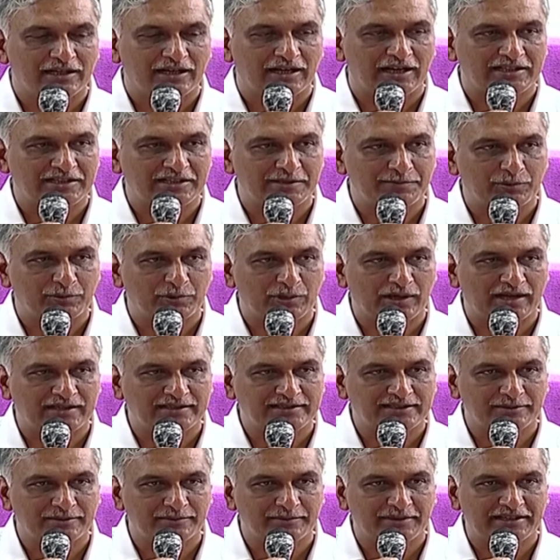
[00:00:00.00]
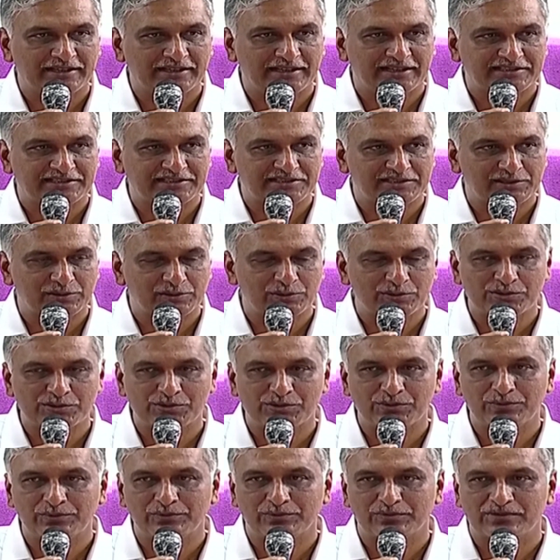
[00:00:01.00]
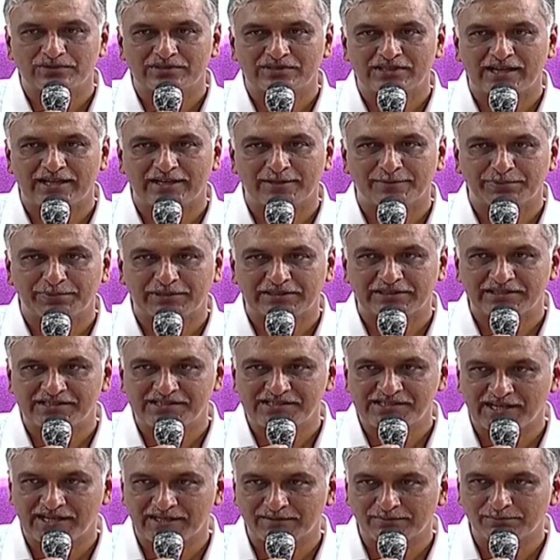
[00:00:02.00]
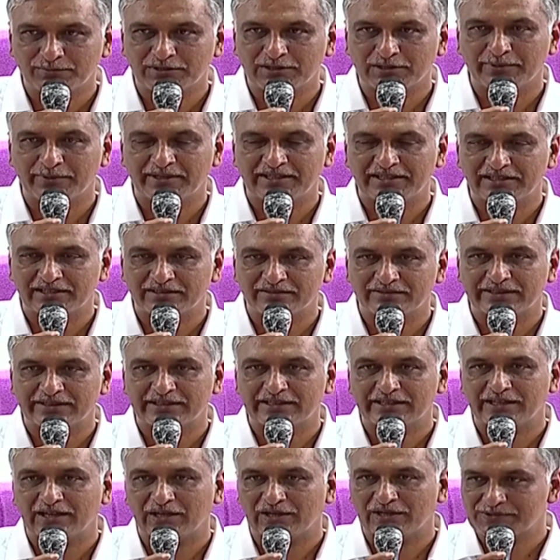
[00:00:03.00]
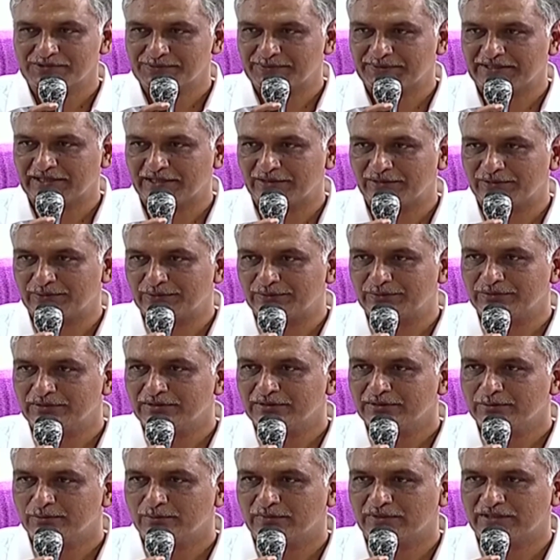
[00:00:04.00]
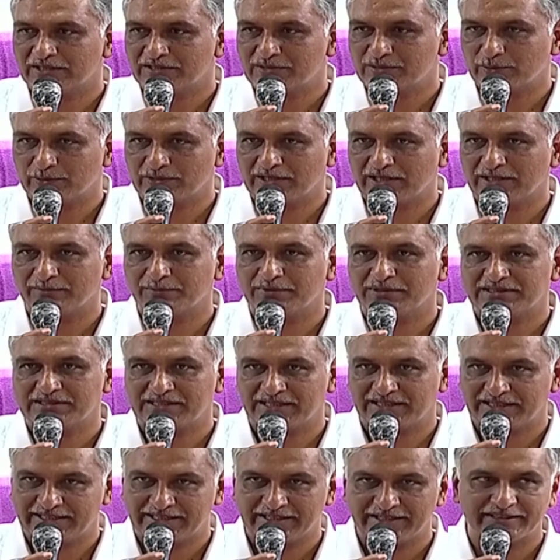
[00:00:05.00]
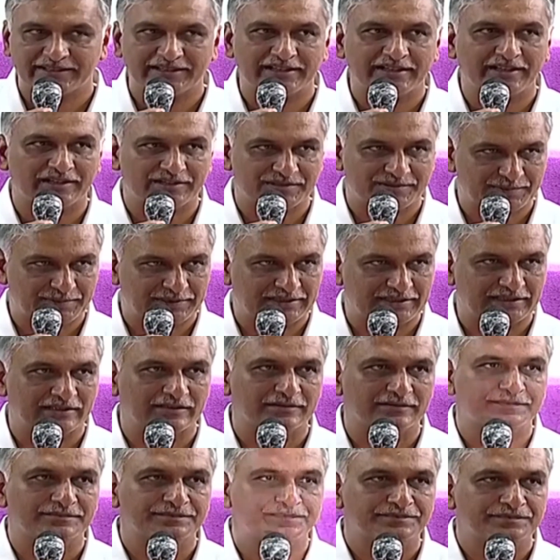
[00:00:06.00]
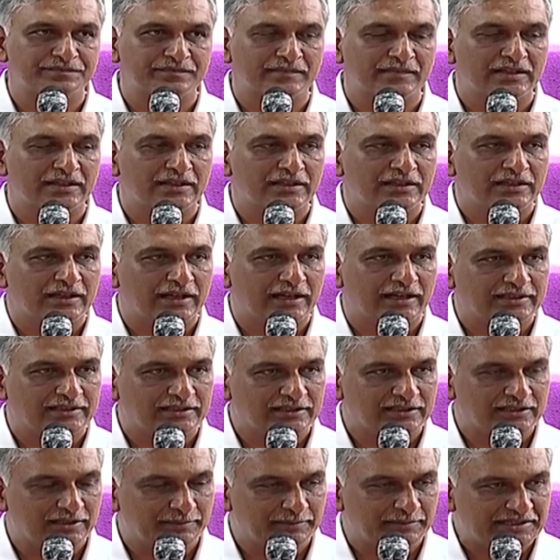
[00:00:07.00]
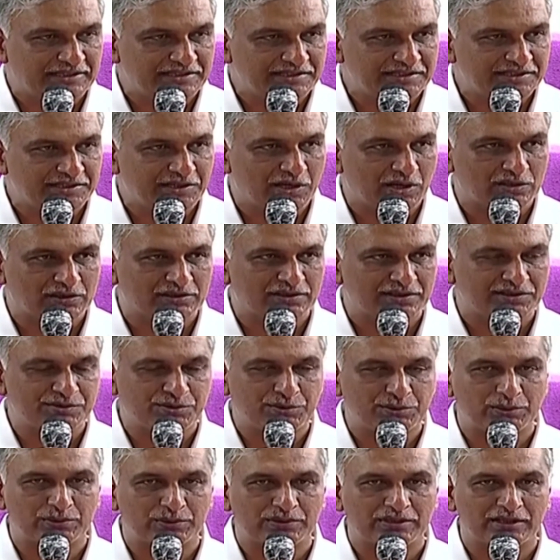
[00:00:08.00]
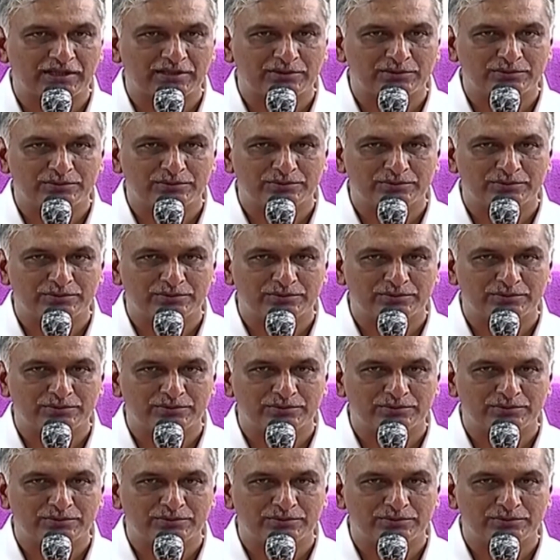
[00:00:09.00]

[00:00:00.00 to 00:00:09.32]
అతి పురాతనమైన ఎక్స్క్లూజివ్ చాలా ప్రతిష్టాత్మకమైనటువంటి హాస్పిటల్ మన సుల్తాన్ బజార్ ఈఎన్టీ e హాస్పిటల్ అయితే ఇక్కడ మంచి డాక్టర్స్ కూడా ఉన్నారు